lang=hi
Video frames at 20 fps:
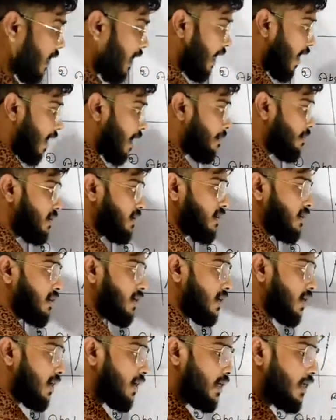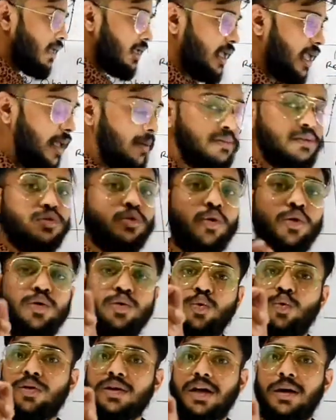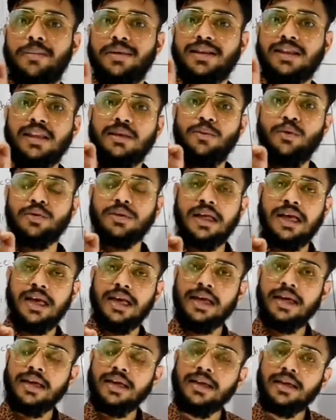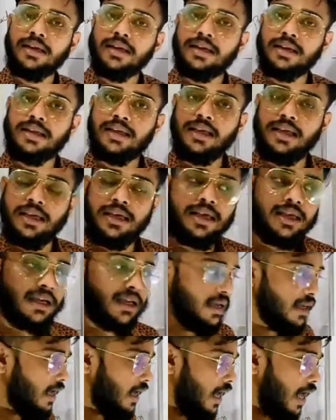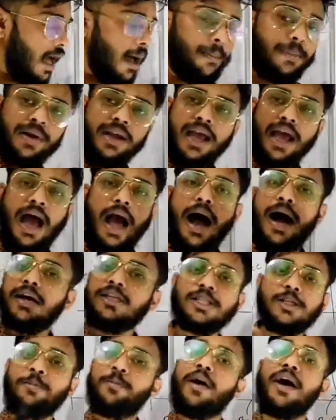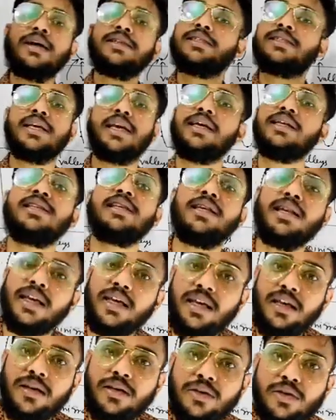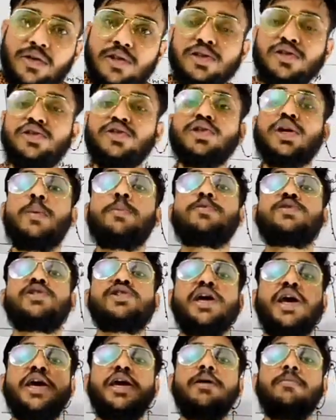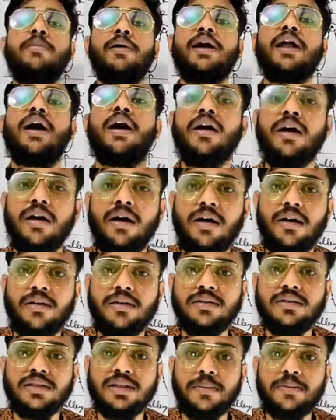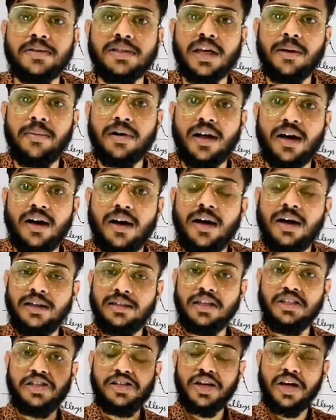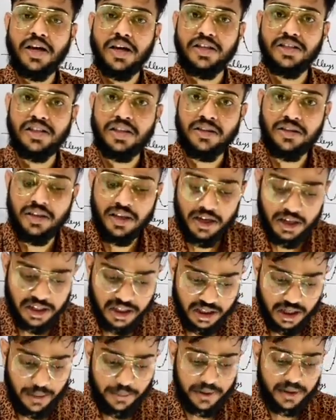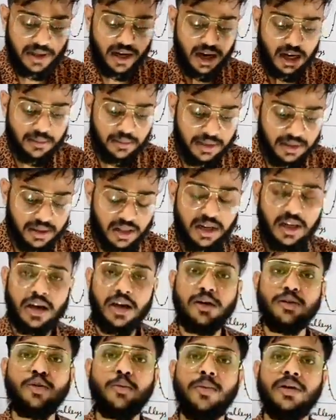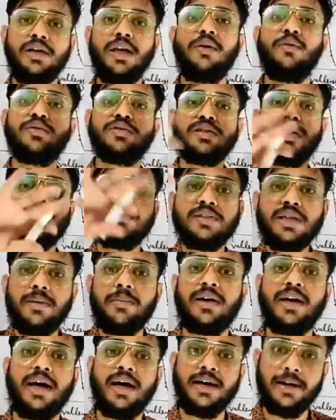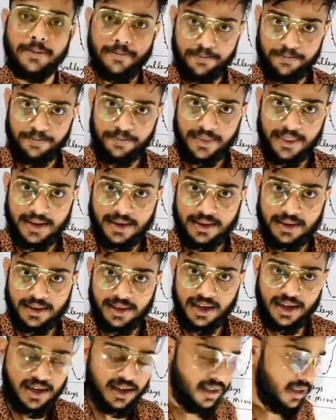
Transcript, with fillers: अब एब्सोल्यूट का मतलब होता है कि अपने आसपास के से नहीं सबसे ही बड़ा सबसे बड़ा जैसे कि किसी देश का प्रधानमंत्री है तो भैया वो सबसे बड़ा है ठीक है